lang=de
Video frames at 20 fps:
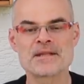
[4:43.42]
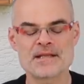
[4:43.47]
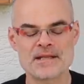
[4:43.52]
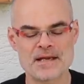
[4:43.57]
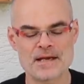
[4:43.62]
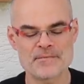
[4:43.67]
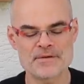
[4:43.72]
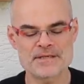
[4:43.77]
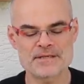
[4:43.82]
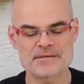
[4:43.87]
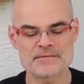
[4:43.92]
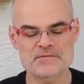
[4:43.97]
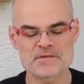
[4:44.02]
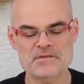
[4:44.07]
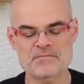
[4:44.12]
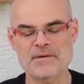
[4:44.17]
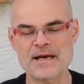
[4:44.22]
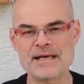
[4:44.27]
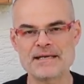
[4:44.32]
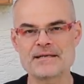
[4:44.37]
Den habe ich
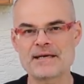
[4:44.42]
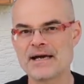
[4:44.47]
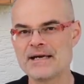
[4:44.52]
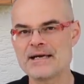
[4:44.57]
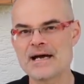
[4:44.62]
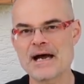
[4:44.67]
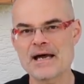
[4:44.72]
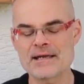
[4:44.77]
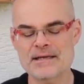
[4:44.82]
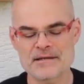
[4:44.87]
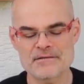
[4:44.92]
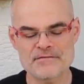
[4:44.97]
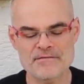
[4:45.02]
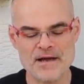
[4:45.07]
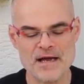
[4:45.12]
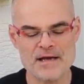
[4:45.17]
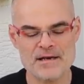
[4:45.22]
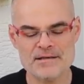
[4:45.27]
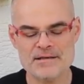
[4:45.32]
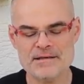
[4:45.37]
zwei, drei Jahre
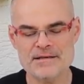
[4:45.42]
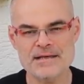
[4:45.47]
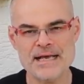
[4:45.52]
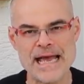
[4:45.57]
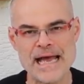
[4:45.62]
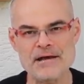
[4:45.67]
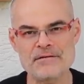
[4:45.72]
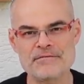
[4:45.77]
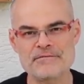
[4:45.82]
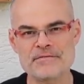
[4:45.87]
gefahren, den R14.